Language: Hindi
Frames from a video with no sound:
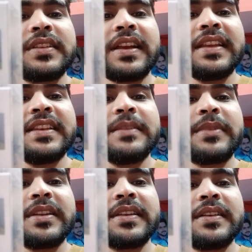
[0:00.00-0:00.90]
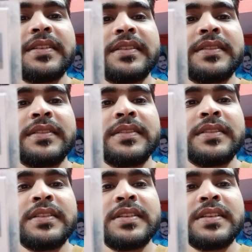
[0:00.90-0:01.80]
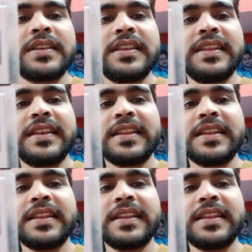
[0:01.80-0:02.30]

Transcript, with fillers: ही नहीं पड़ेगा क्लियर नहीं